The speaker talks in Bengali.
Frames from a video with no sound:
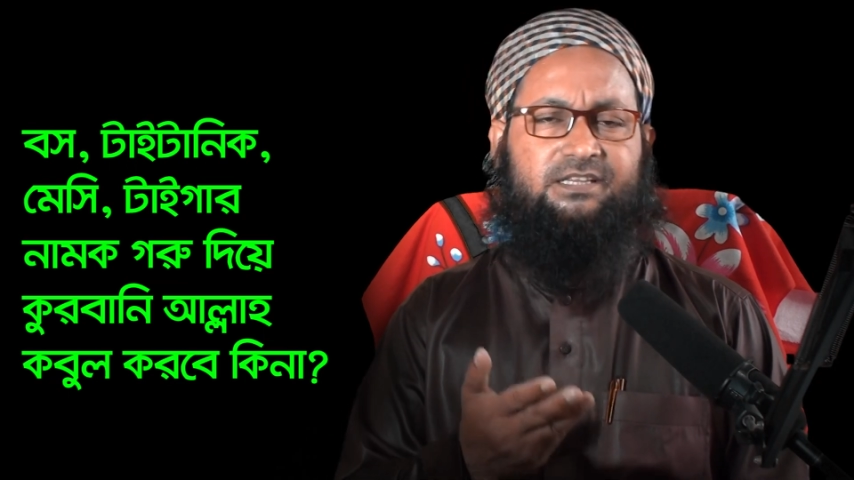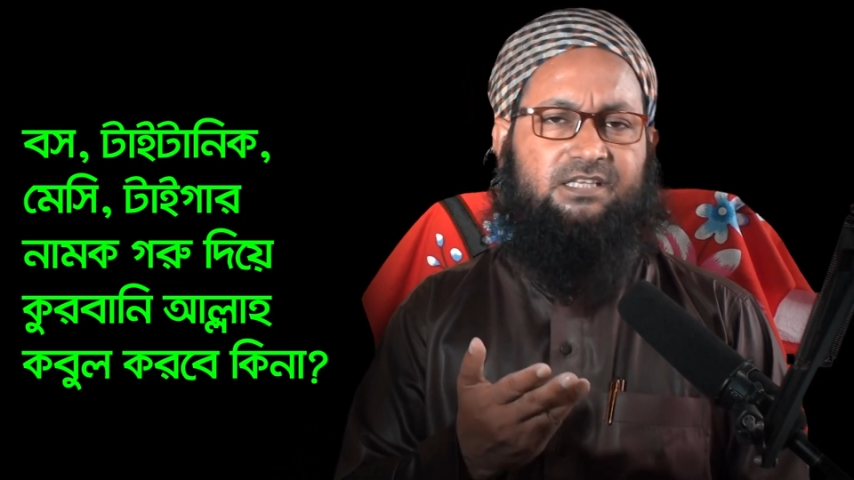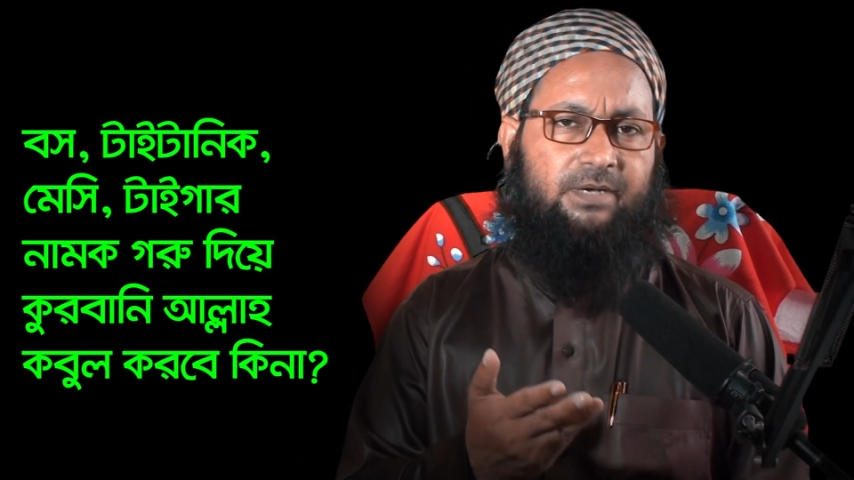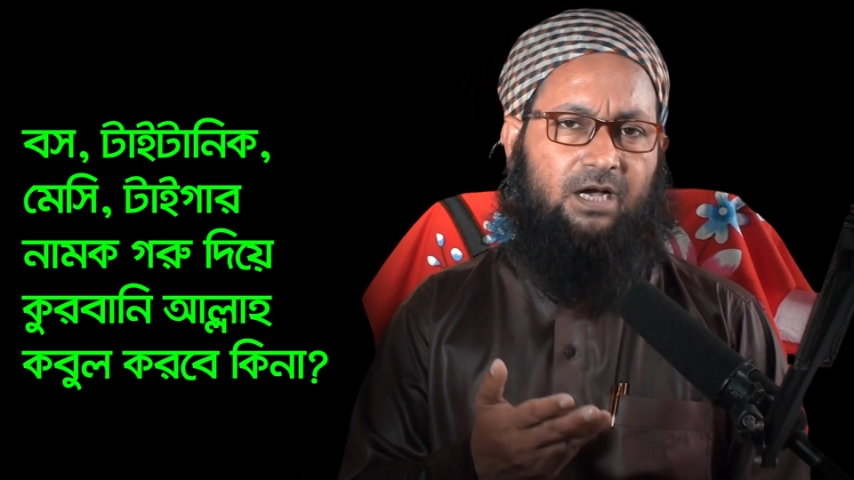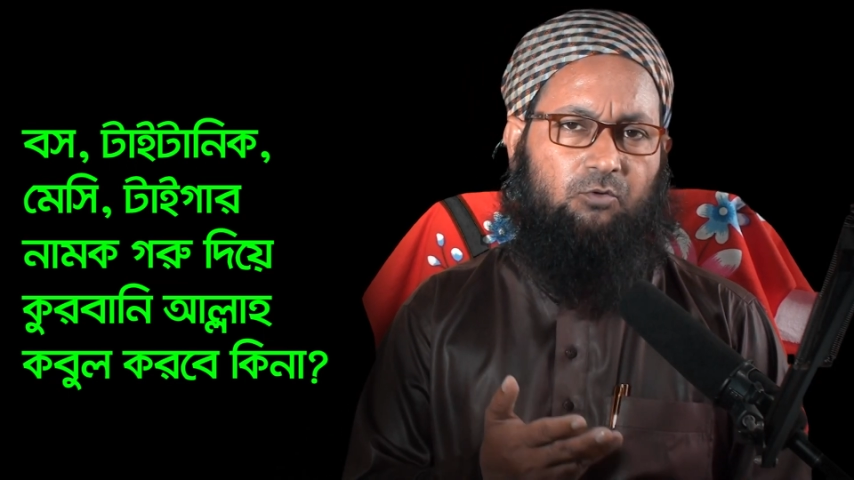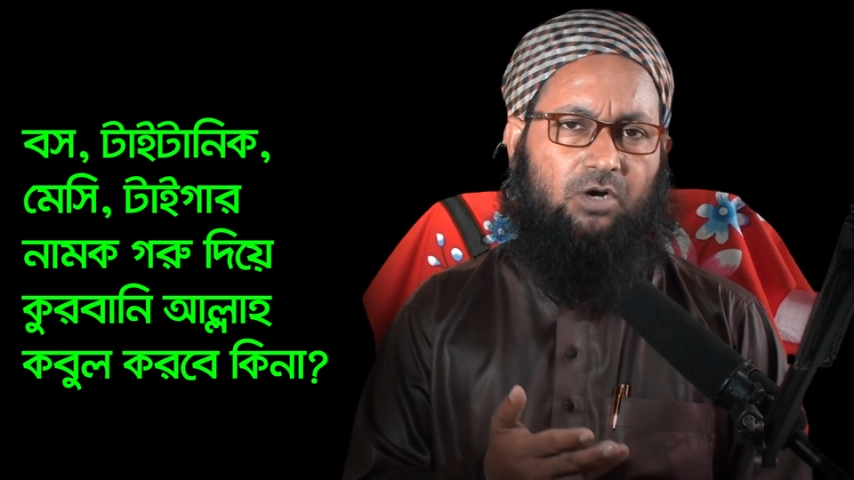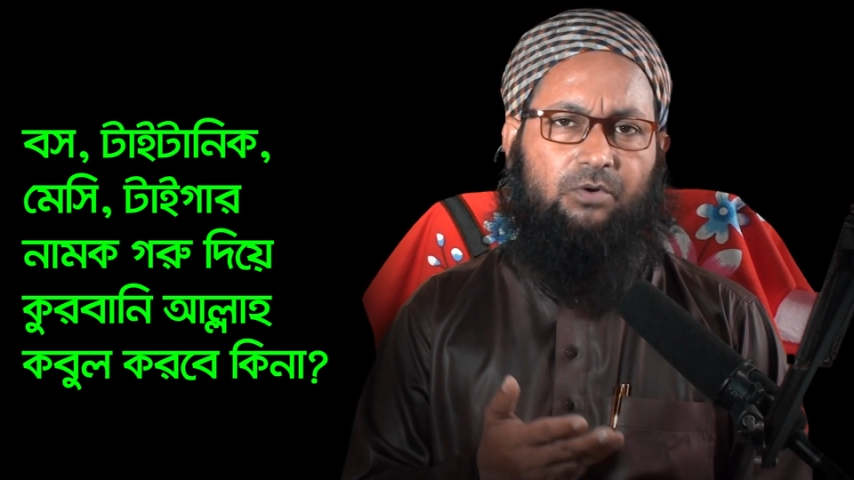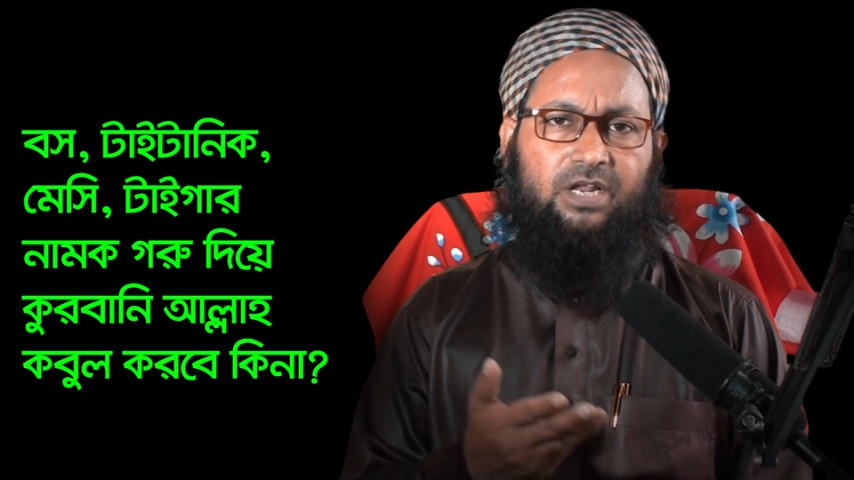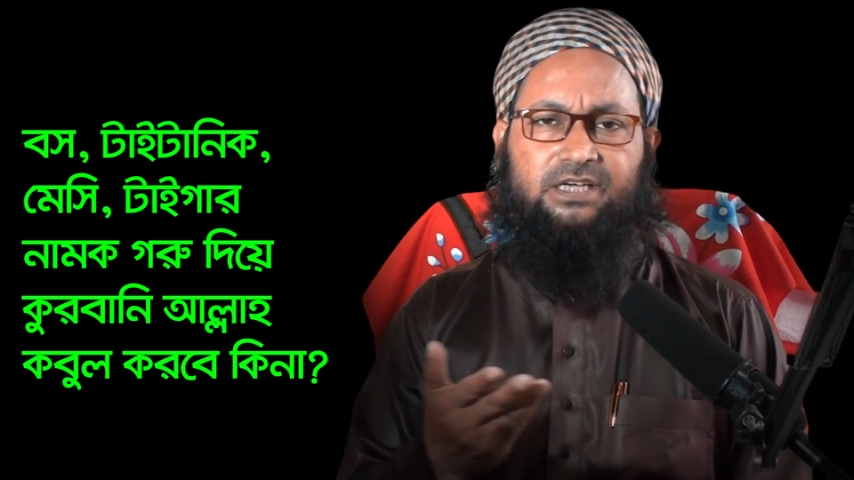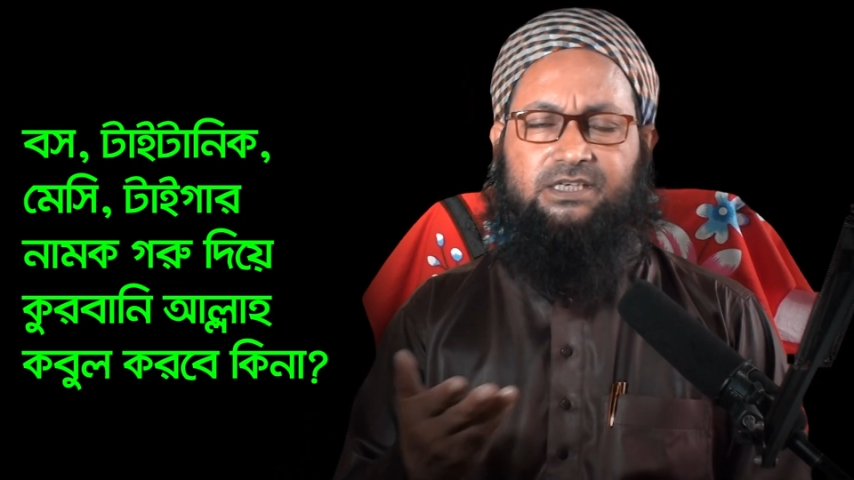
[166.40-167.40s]

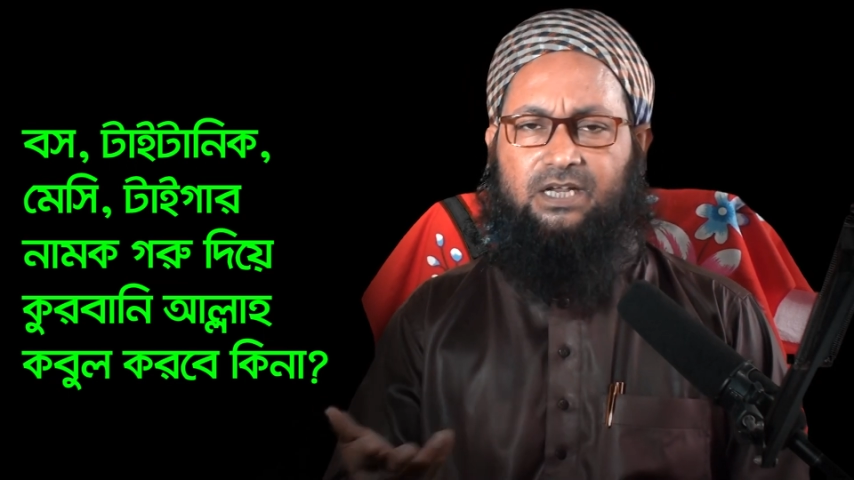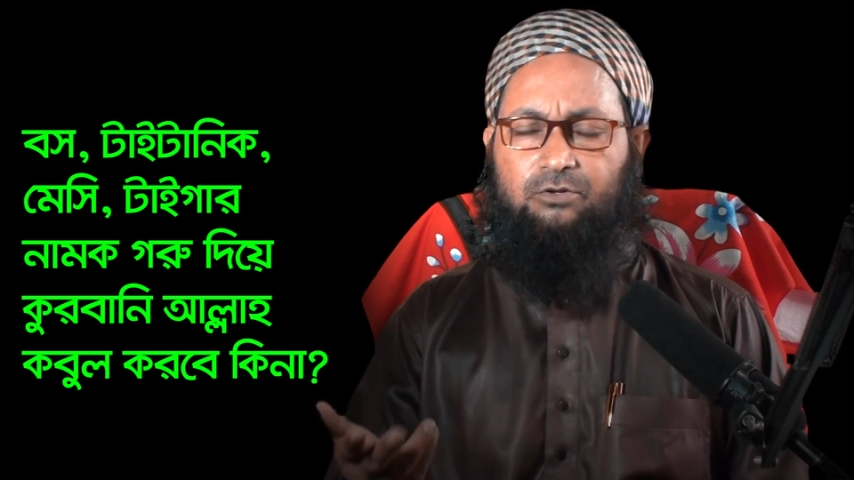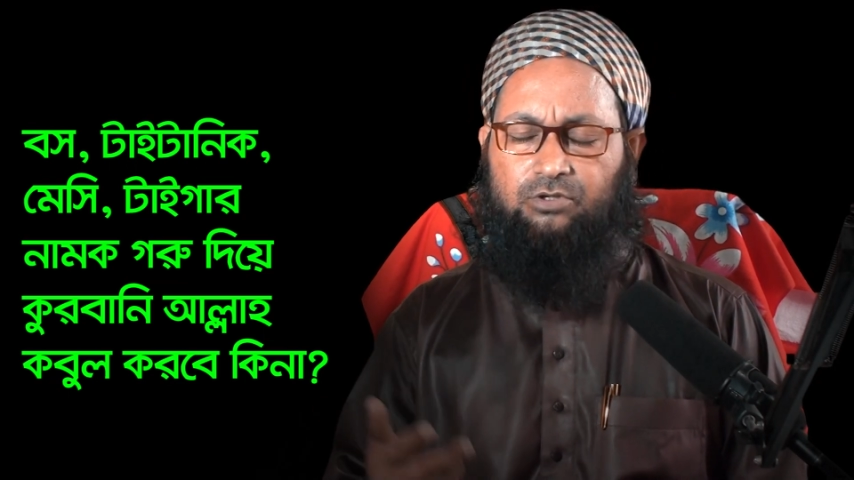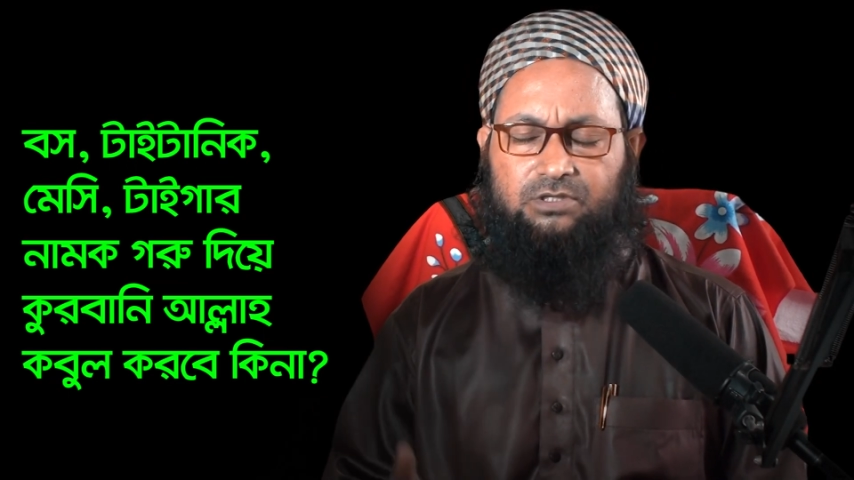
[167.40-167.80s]
দিমা